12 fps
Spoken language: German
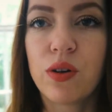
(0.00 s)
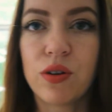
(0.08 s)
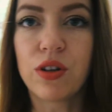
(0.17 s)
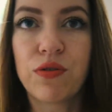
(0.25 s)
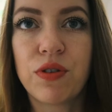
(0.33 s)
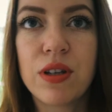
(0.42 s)

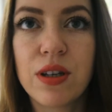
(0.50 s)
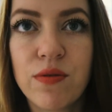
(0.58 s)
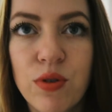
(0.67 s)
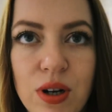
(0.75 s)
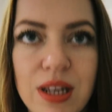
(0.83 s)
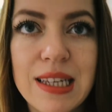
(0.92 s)
Und ich finde
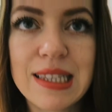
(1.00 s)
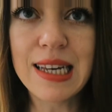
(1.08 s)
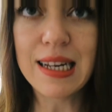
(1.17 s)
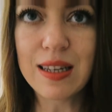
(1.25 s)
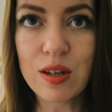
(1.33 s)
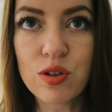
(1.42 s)
den wirklich
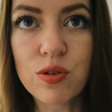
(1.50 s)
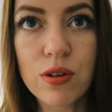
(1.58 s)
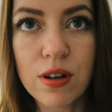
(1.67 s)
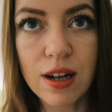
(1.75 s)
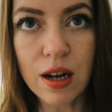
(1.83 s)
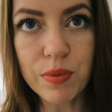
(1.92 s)
sehr, sehr
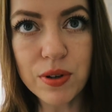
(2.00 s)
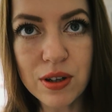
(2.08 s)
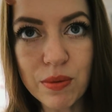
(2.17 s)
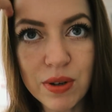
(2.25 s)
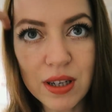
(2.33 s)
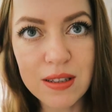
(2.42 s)
schön. Ich glaube, in
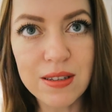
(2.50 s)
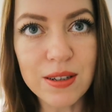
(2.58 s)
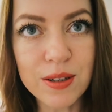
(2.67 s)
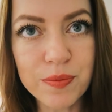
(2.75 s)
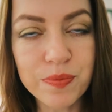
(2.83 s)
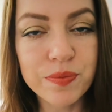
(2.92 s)
dem Licht
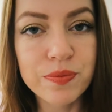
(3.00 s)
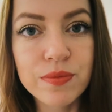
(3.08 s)
hier